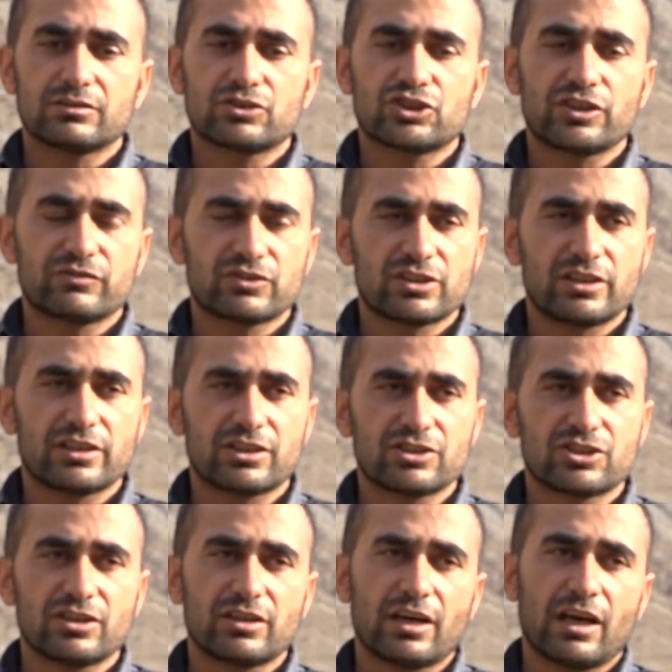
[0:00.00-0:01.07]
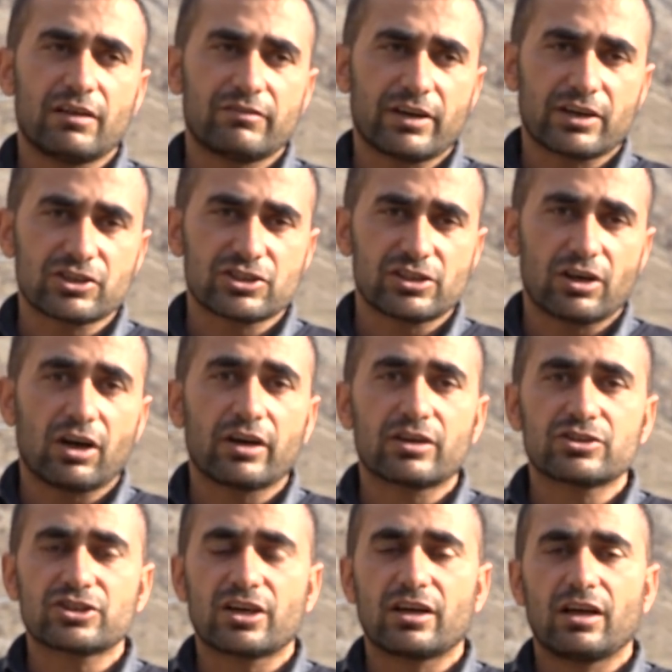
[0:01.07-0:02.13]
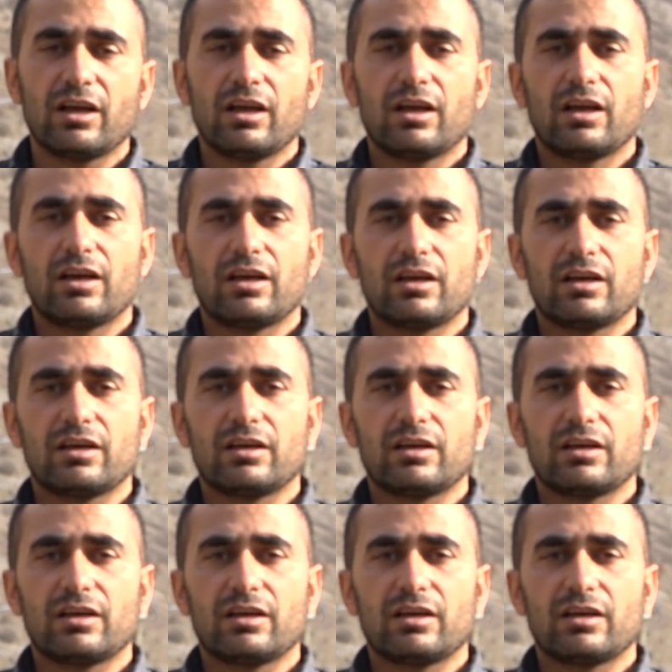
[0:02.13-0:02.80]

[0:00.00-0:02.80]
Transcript: çiftçilik için elverişli. Ayrıca e,